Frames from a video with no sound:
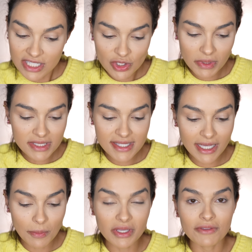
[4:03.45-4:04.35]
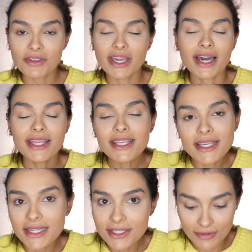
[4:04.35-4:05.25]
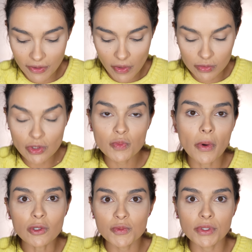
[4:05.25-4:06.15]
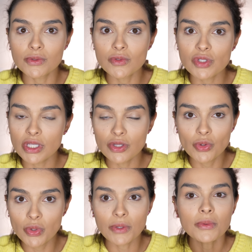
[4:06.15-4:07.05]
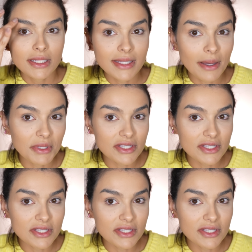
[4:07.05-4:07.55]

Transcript: sobrancelha porque fica incrível. É um dos poucos produtos que duram na minha